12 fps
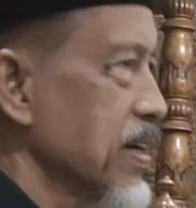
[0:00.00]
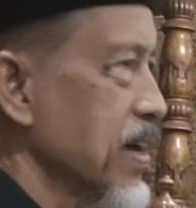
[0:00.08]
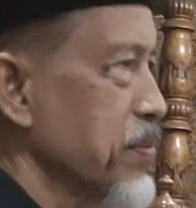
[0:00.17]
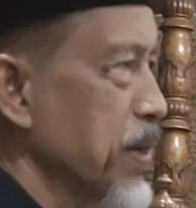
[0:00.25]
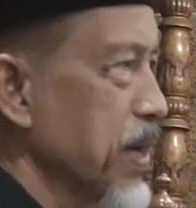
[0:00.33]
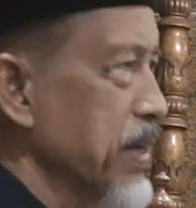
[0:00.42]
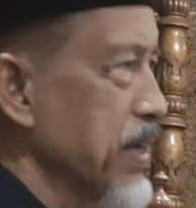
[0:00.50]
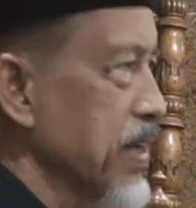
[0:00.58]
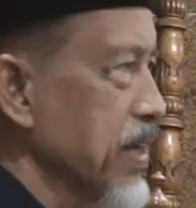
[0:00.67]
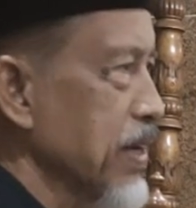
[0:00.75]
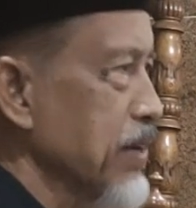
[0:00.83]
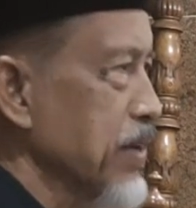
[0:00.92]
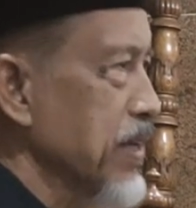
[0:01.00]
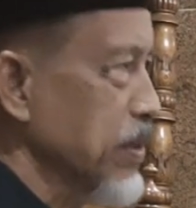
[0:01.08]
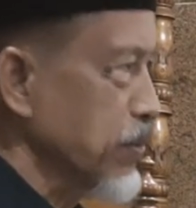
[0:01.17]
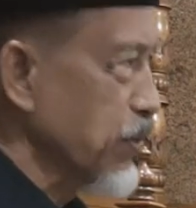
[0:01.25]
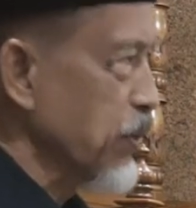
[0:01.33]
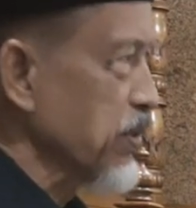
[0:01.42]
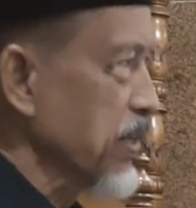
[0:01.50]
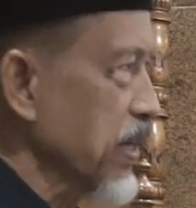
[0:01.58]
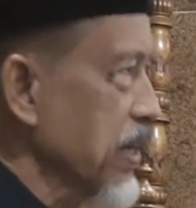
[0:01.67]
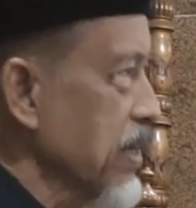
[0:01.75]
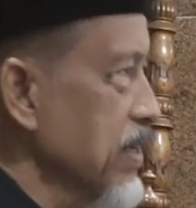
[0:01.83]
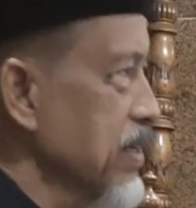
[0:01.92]
Apalagi kalau di ibu
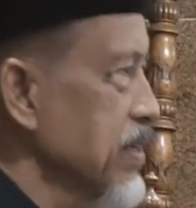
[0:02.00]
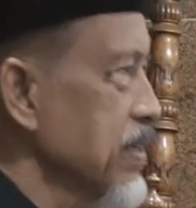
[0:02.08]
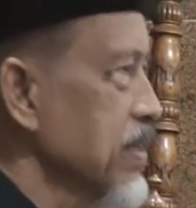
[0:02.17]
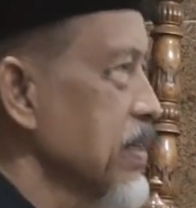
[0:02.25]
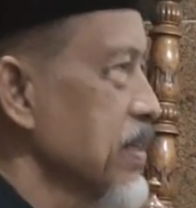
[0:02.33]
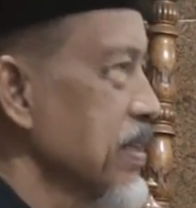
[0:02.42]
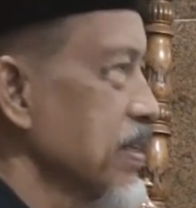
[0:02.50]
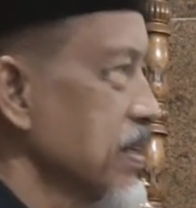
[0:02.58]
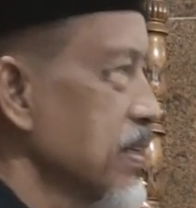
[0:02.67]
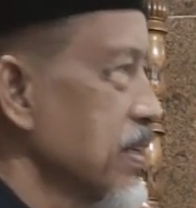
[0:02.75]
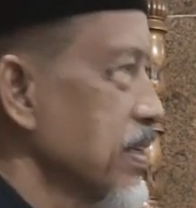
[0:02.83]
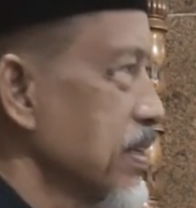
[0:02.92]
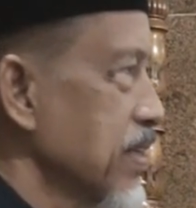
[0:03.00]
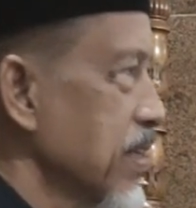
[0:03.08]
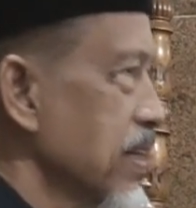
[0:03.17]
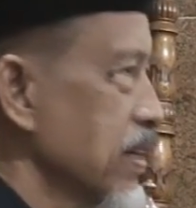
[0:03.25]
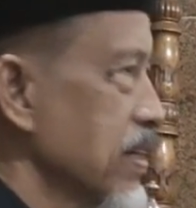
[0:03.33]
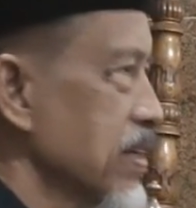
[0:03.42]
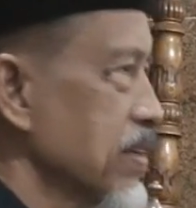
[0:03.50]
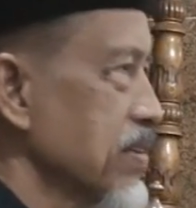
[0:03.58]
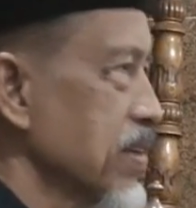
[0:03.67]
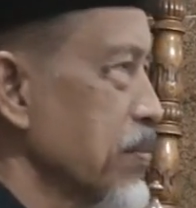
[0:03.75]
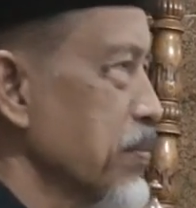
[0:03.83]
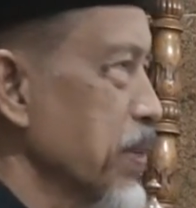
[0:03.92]
kota, ya
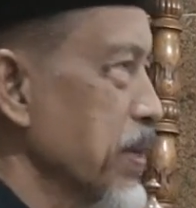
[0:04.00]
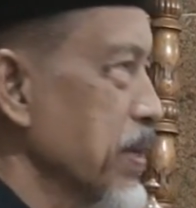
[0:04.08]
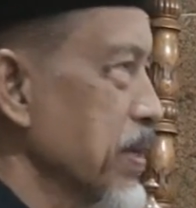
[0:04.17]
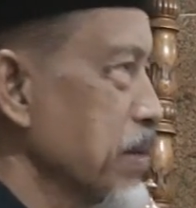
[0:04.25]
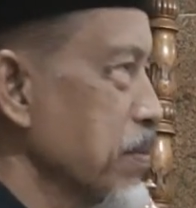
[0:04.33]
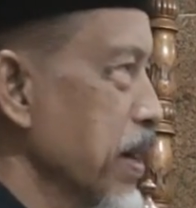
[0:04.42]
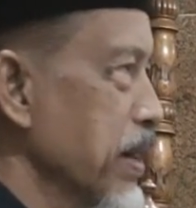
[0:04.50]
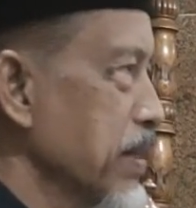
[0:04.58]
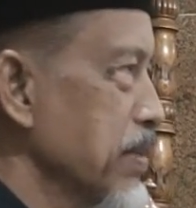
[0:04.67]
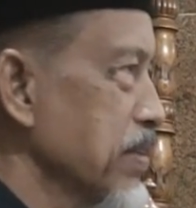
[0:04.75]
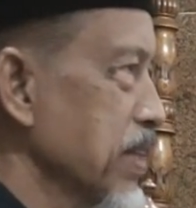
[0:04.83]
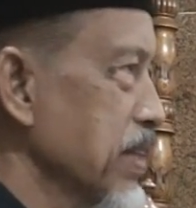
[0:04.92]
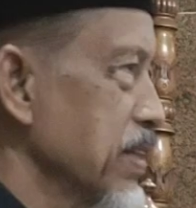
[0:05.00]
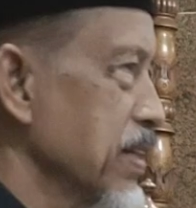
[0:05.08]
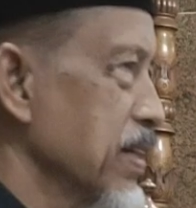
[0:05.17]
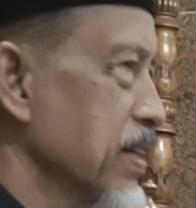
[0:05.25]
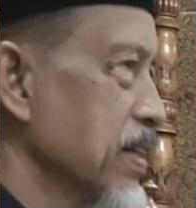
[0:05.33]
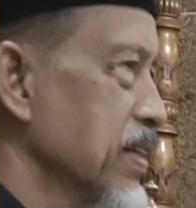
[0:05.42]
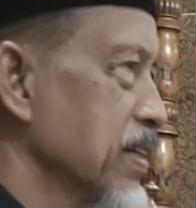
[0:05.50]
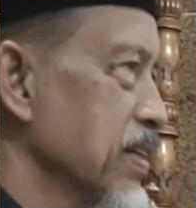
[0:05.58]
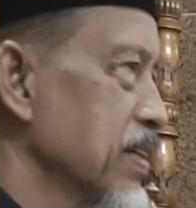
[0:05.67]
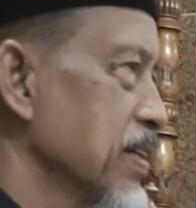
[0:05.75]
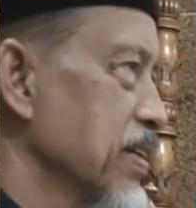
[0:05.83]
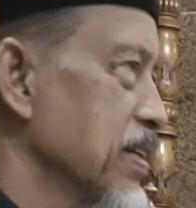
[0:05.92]
sampai kemarin saja
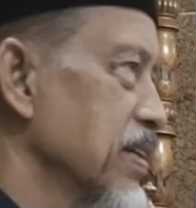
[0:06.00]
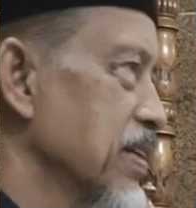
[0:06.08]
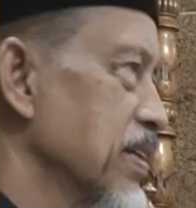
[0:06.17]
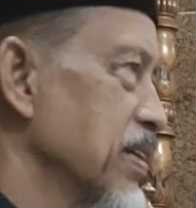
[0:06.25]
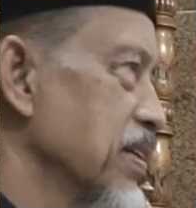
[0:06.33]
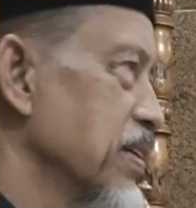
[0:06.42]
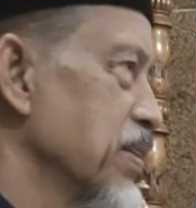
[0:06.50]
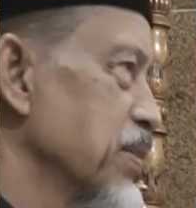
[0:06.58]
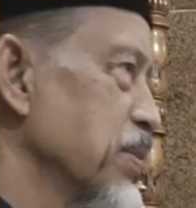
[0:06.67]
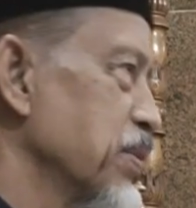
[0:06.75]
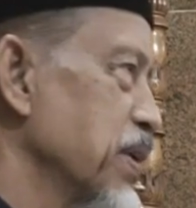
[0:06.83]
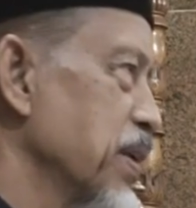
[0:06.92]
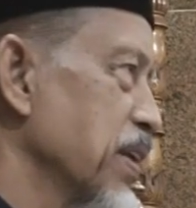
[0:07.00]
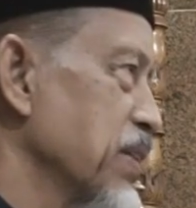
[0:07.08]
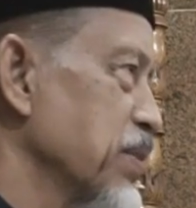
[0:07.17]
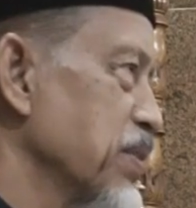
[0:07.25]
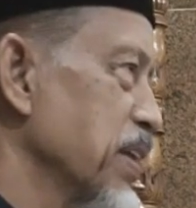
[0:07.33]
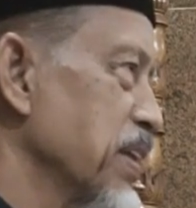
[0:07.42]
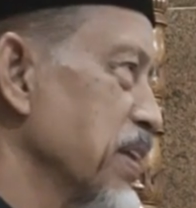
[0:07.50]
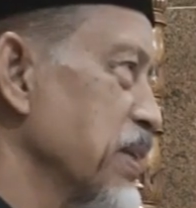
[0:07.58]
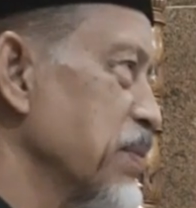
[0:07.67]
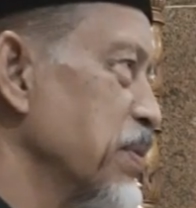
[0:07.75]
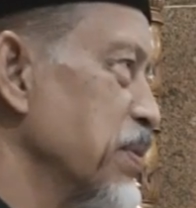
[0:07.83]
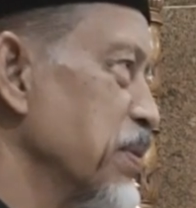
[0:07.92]
sudah ratusan
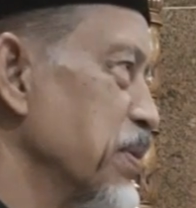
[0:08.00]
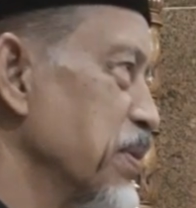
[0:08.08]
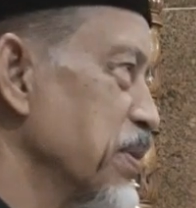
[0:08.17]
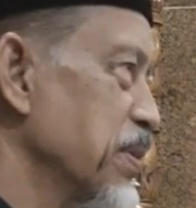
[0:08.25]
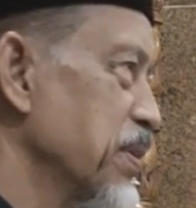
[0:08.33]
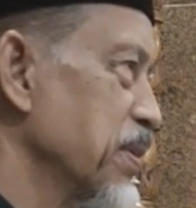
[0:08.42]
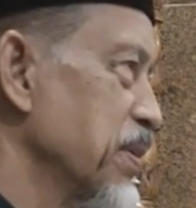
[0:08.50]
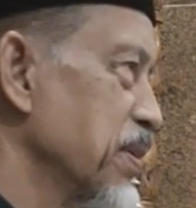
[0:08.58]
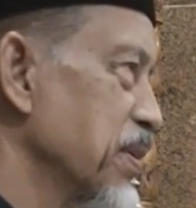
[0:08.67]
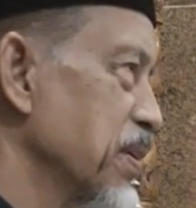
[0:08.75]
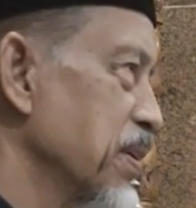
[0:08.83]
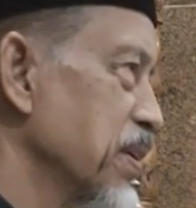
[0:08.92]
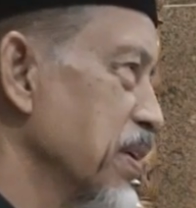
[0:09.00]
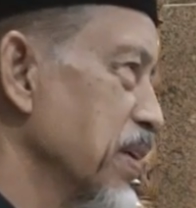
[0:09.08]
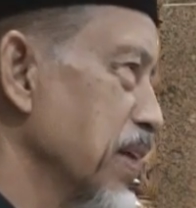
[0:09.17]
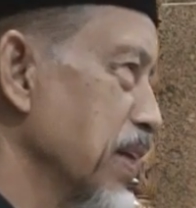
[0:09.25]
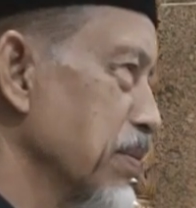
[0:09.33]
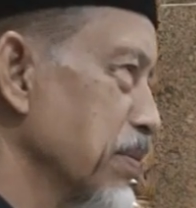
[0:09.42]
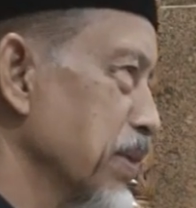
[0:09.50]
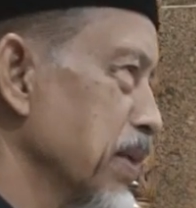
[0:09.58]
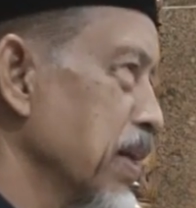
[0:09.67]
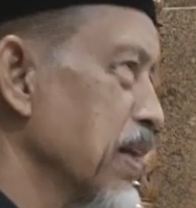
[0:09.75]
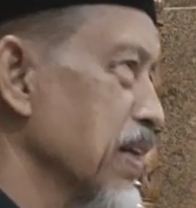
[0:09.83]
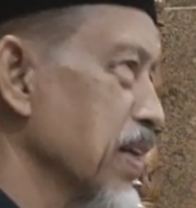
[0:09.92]
ribu yang
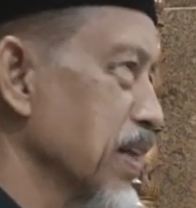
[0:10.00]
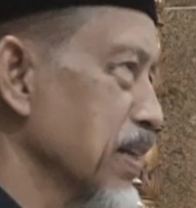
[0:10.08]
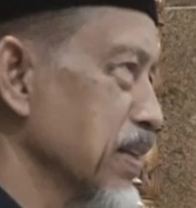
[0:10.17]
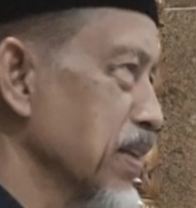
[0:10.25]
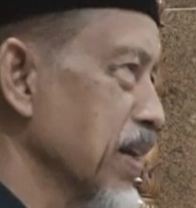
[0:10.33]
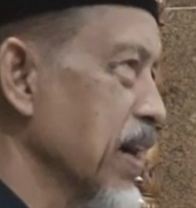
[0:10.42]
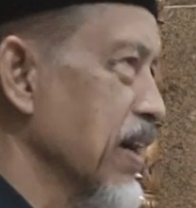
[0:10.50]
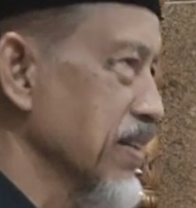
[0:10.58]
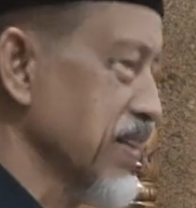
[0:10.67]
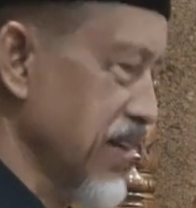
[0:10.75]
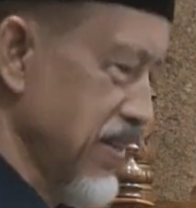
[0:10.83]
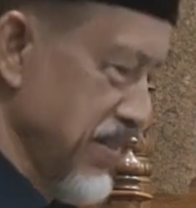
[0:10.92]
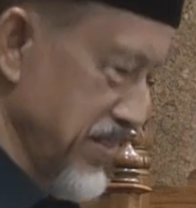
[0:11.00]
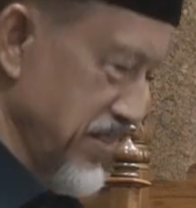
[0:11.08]
meninggalkan Jakarta.